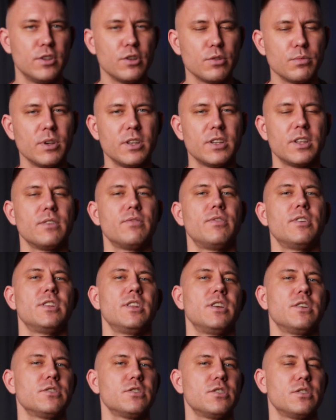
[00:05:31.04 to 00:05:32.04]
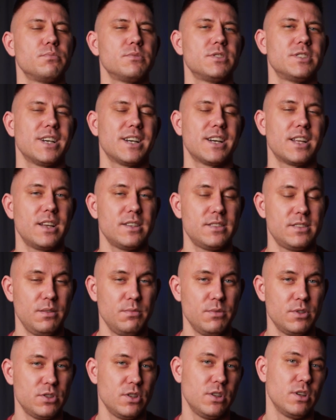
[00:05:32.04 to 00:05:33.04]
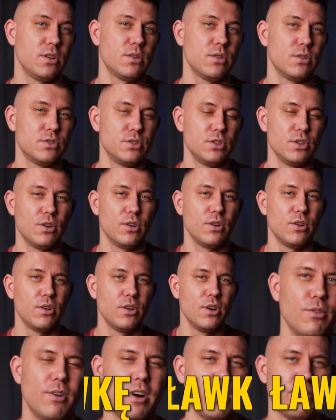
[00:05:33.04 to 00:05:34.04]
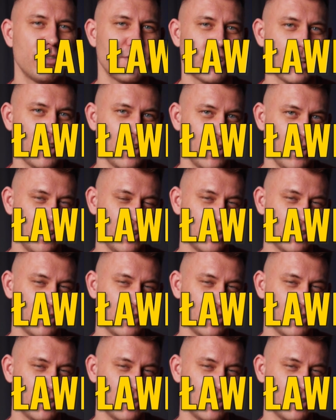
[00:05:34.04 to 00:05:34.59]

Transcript: Według mnie najfajniejszym zakresem, jeżeli chodzi o ławkę